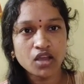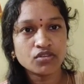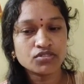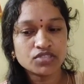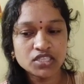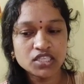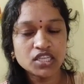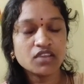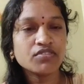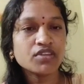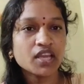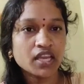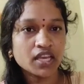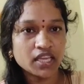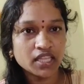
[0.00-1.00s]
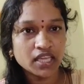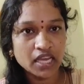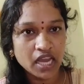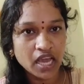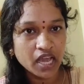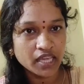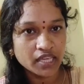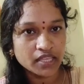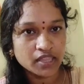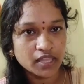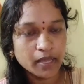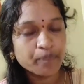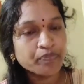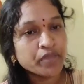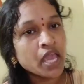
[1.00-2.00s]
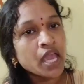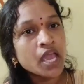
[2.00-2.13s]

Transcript: నాకు వచ్చి డెలివరీ అనేది ఇలా అయ్యింది